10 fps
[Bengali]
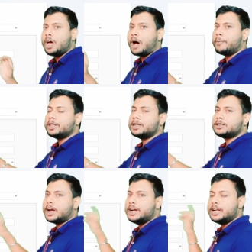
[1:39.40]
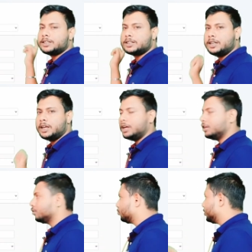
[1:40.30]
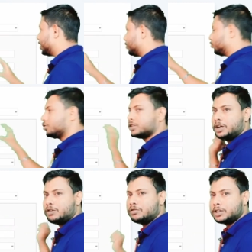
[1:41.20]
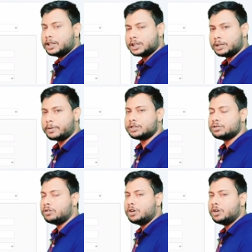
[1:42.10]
আমাদের সাইডে স্ক্রিনে দুদিকে দুটো স্ক্রিন উঠছে দেখতে পাচ্ছ